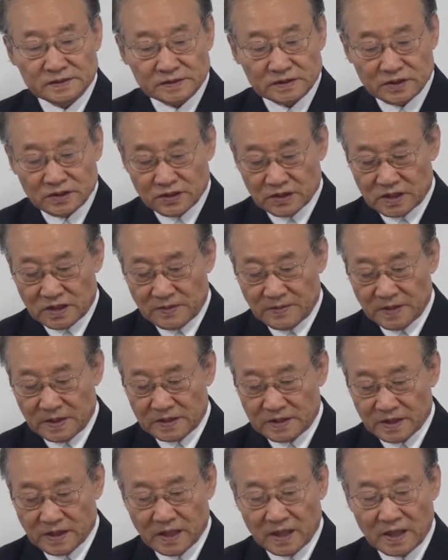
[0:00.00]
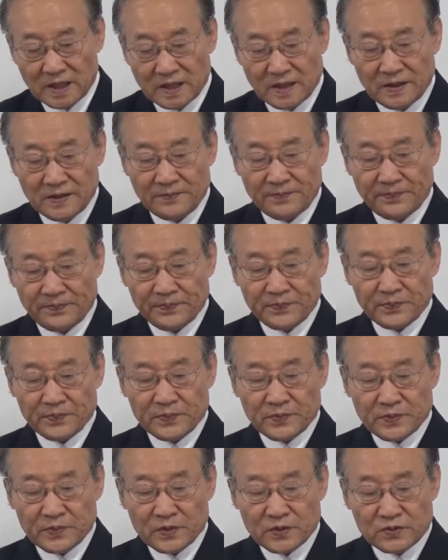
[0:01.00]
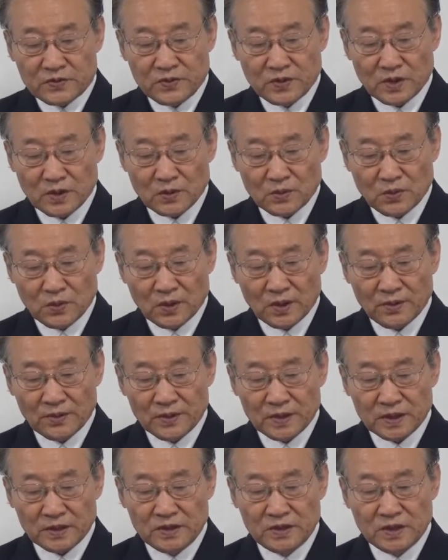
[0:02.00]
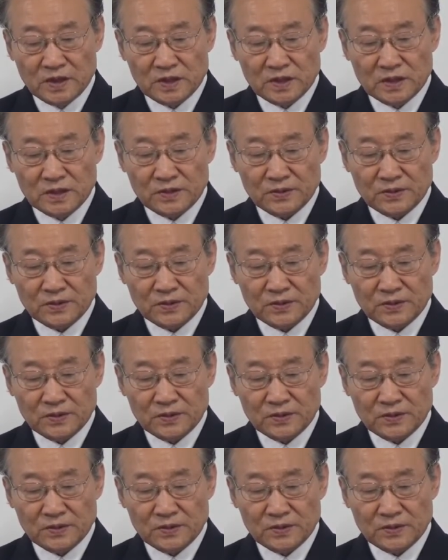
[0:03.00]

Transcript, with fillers: 우리 11절에 주여 구하오니 귀를